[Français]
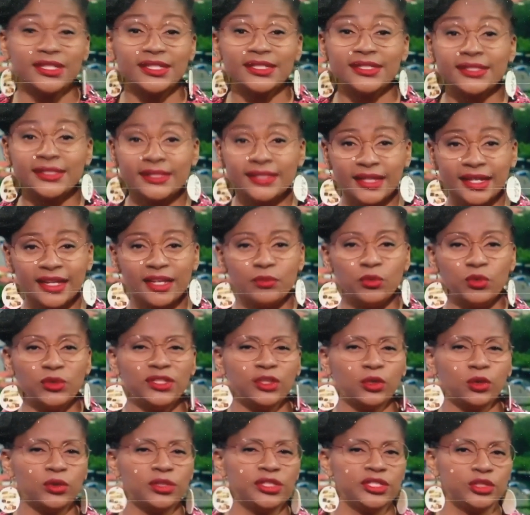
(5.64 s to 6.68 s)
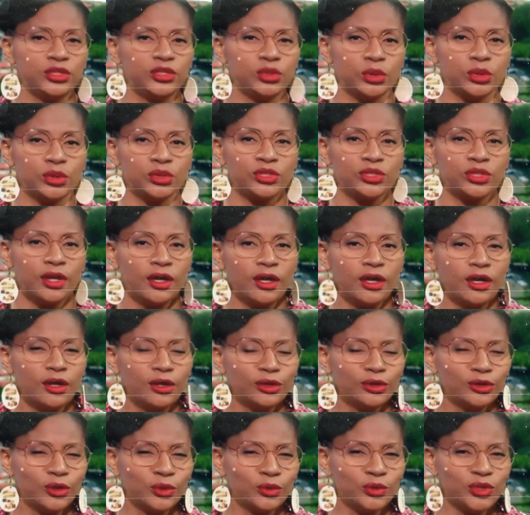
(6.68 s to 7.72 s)
des cérémonies religieuses.
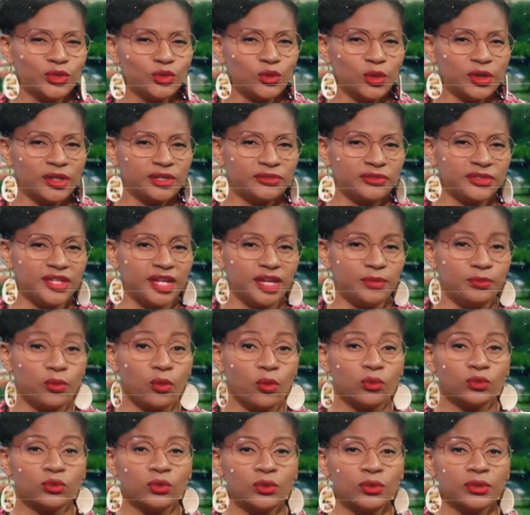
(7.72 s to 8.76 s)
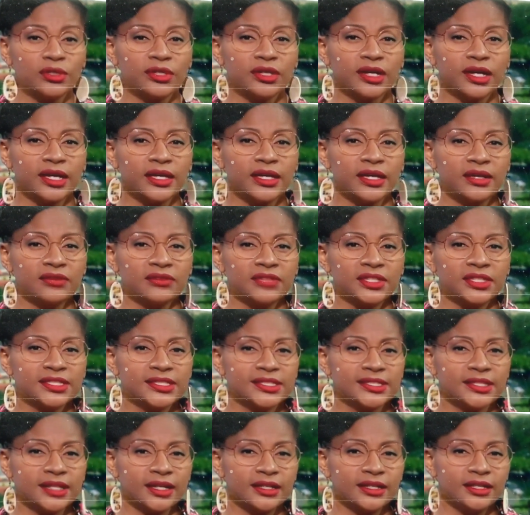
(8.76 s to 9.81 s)
Dans huit jours, les fidèles pourront donc
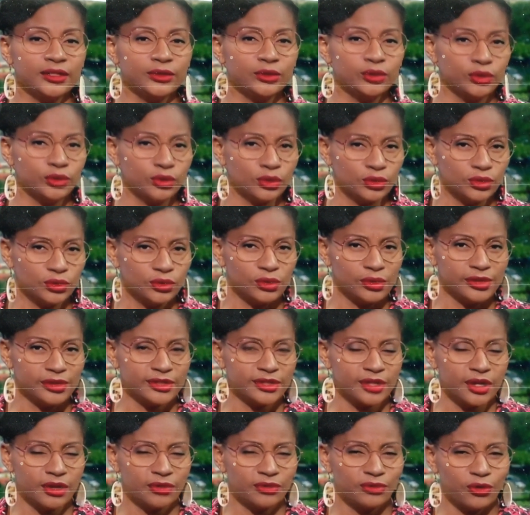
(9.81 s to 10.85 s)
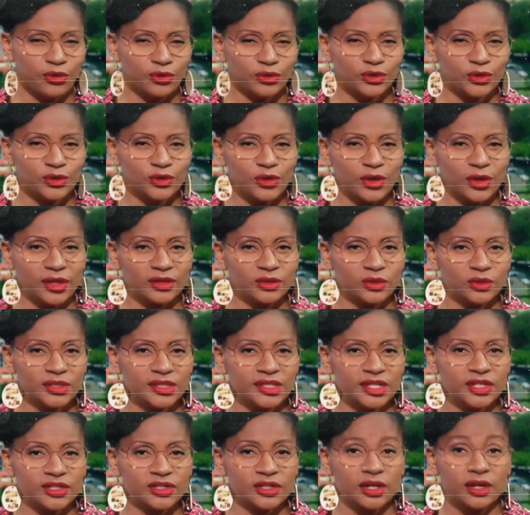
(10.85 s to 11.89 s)
réinvestir les lieux de culte. Franck Zozor est au
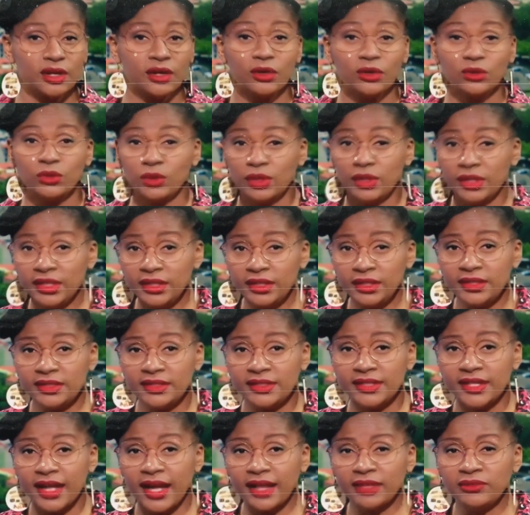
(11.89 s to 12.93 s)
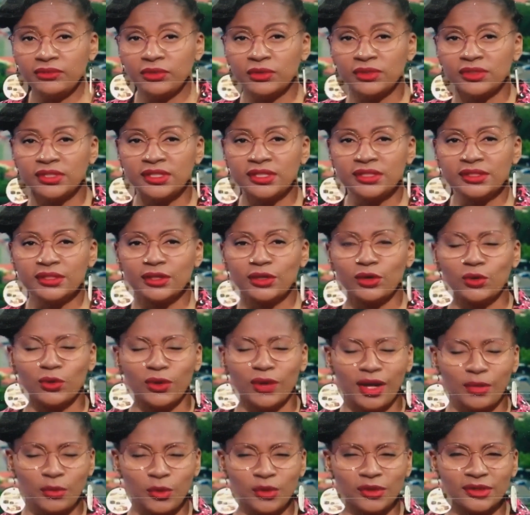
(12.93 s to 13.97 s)
siège de l'église adventiste au
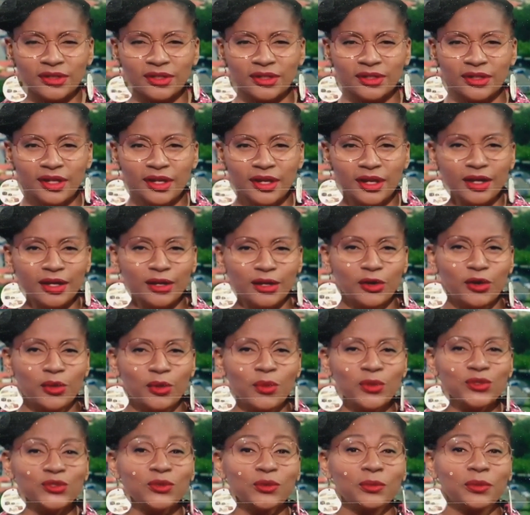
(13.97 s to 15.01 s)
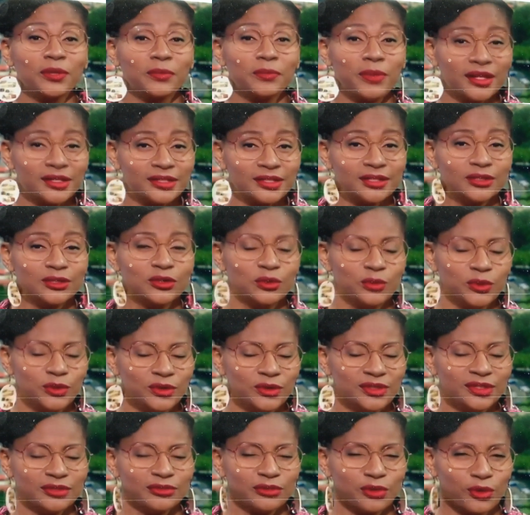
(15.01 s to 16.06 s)
Lamentin. Comment se prépare cette
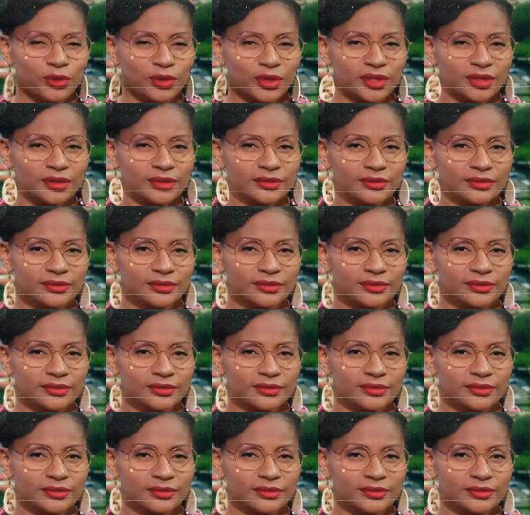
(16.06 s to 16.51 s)
communauté, Franck